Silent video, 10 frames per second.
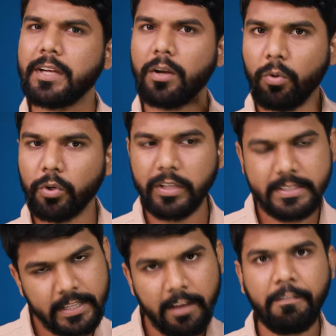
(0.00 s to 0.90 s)
ప్రశాలు
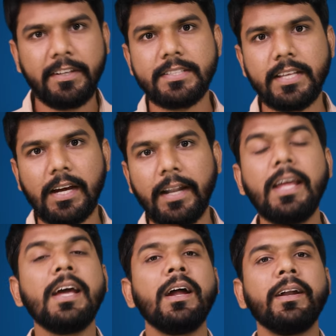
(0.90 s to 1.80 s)
ఉంటుంది సేమ్ ఫీచర్సే
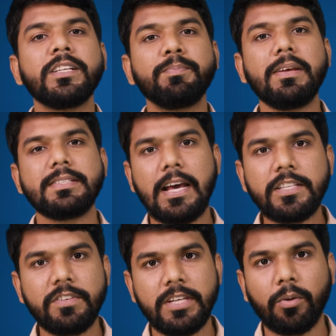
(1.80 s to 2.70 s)
కానీ డిస్ప్లే
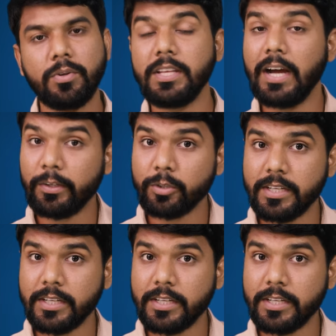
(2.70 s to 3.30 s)
సైజ్ విషయానికి వస్తే అది